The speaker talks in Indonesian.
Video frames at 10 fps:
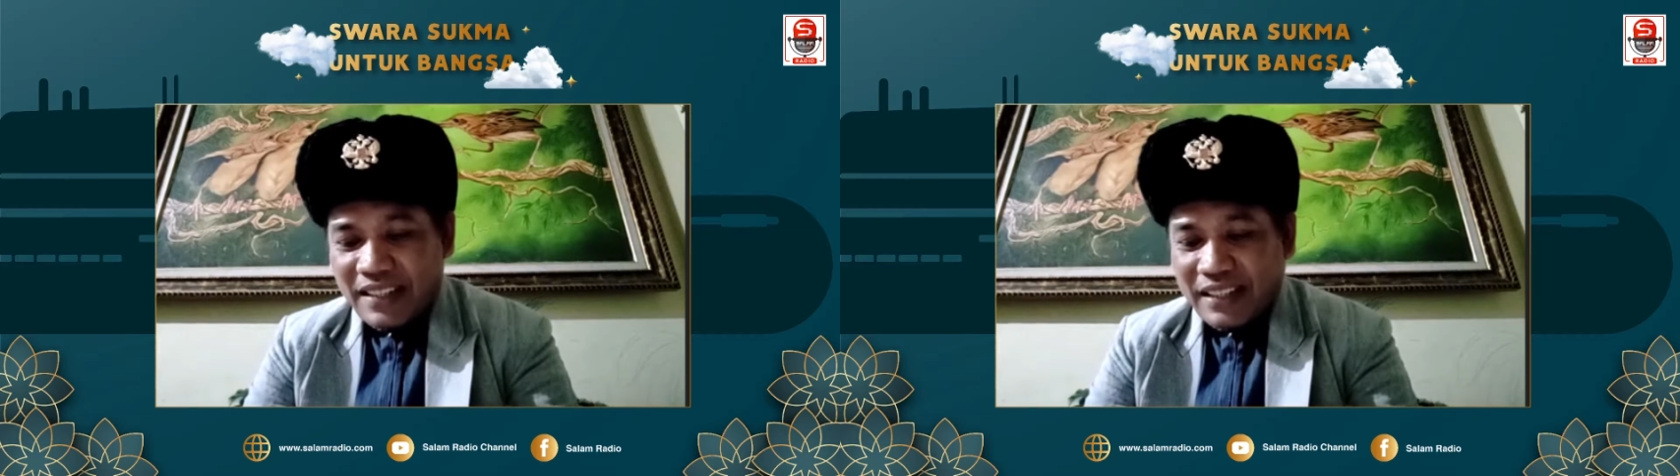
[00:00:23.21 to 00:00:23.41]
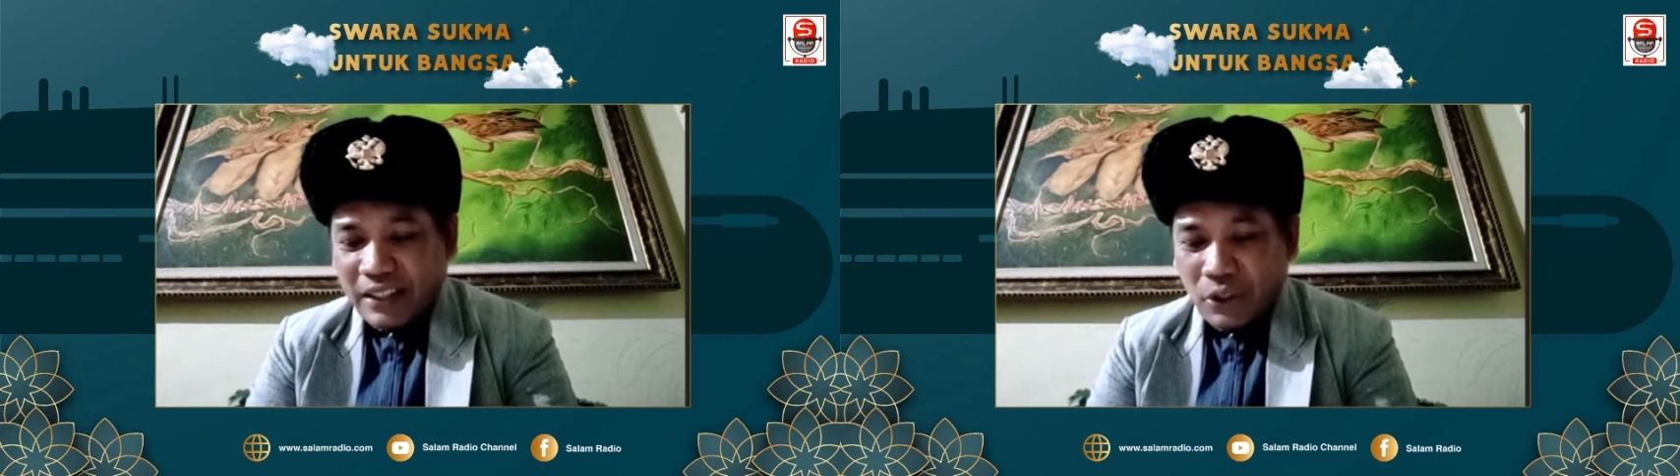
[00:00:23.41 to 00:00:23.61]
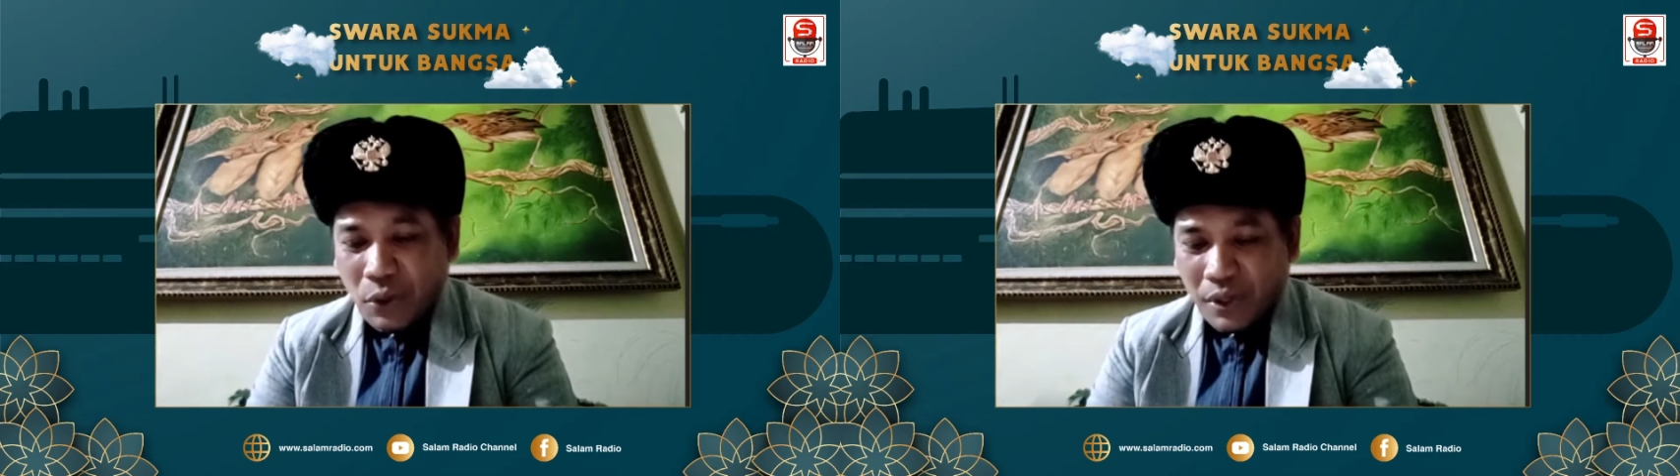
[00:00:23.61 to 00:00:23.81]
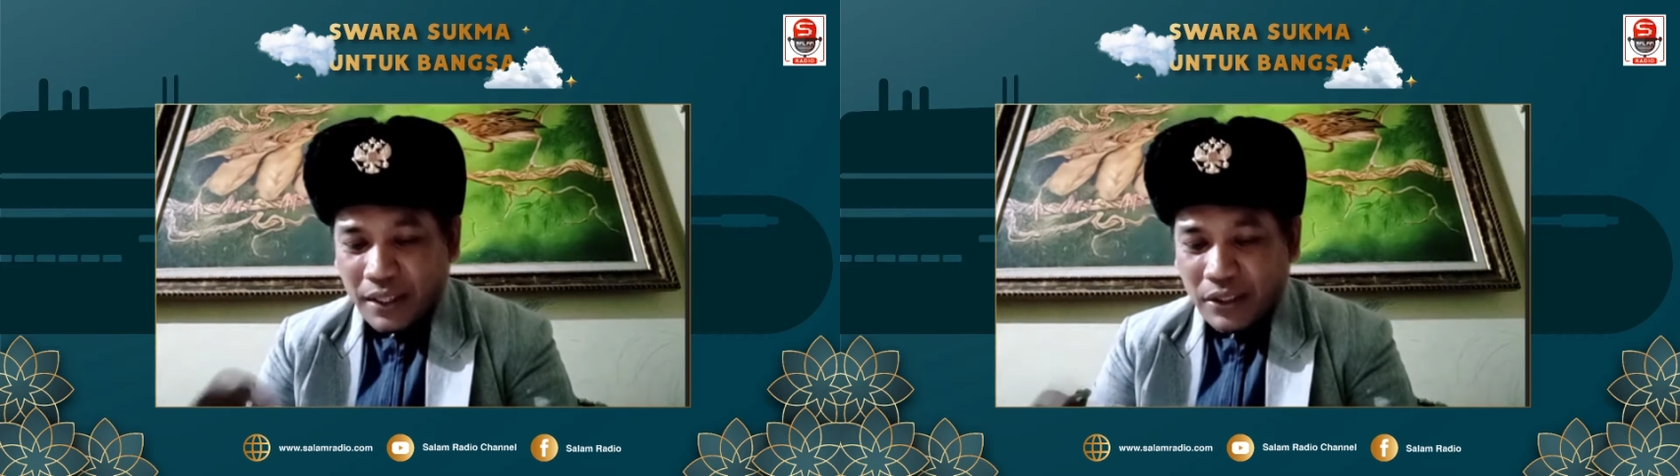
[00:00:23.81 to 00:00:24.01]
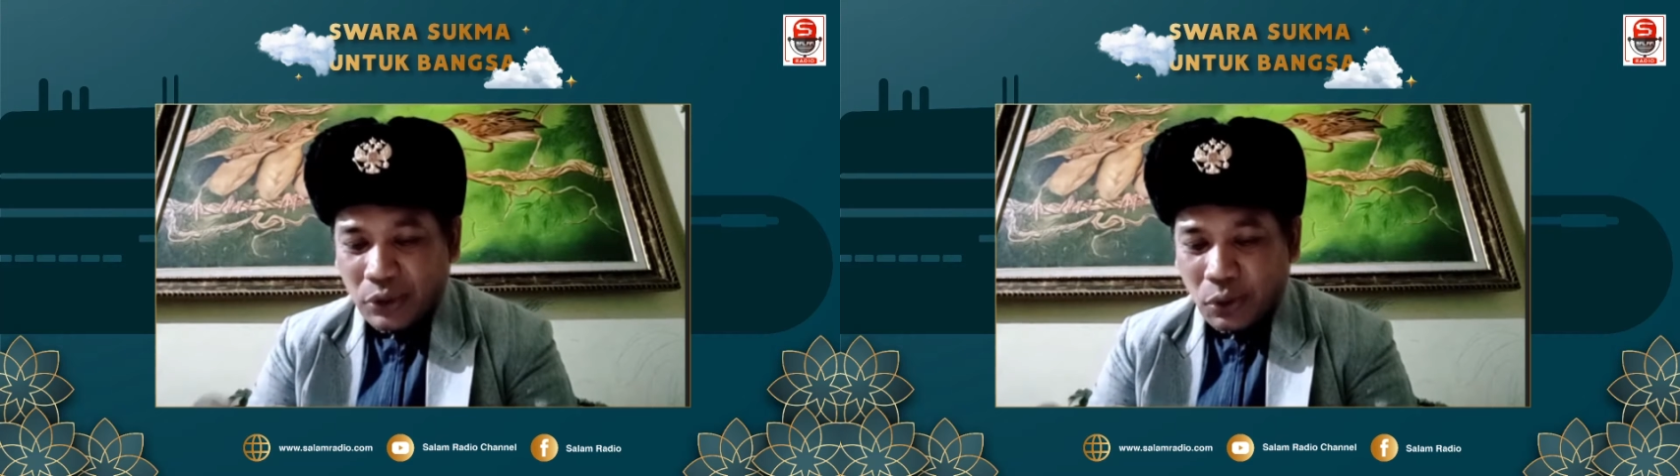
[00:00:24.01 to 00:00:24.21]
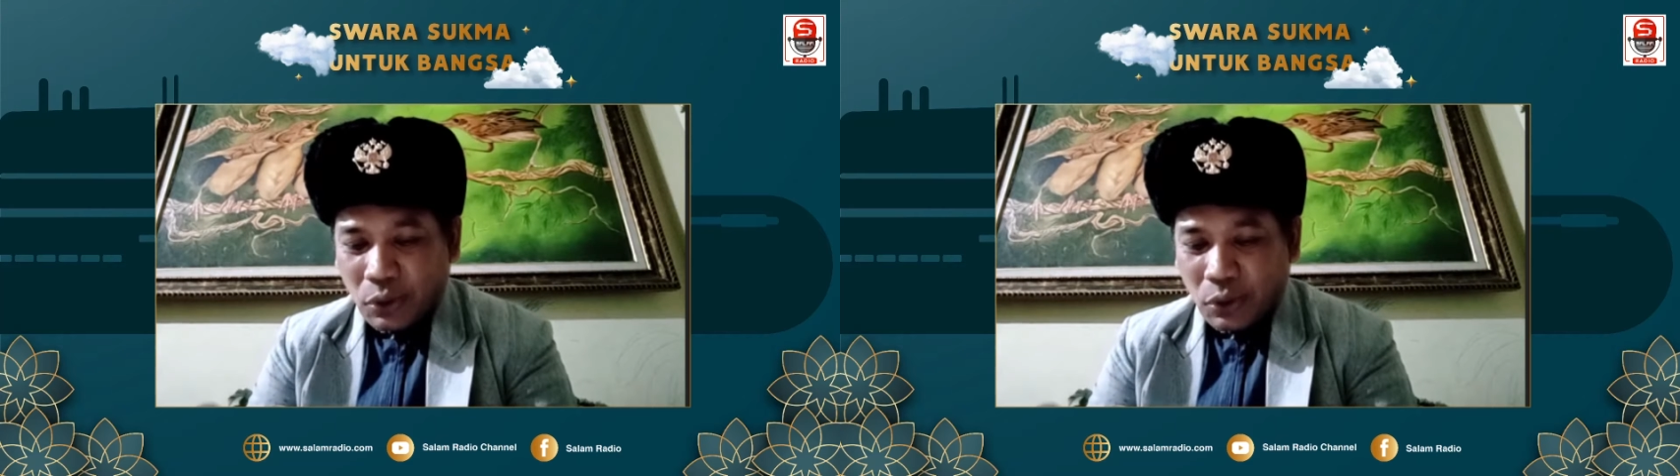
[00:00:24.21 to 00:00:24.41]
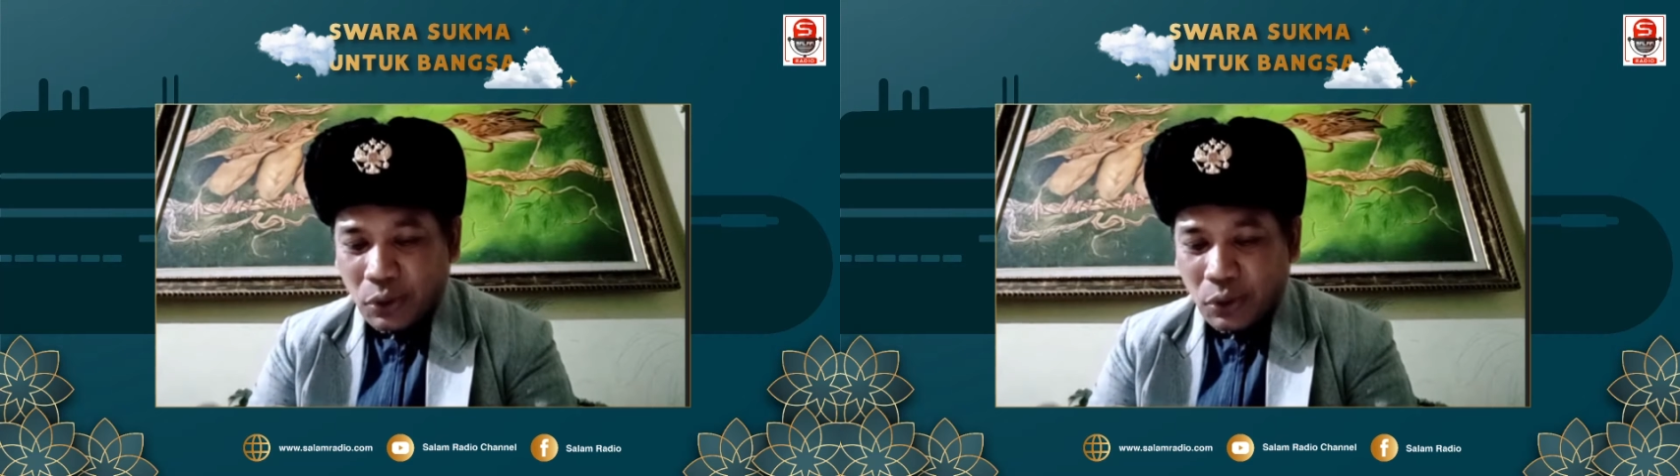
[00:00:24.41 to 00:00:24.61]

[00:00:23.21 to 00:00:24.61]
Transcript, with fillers: seteguk rindu,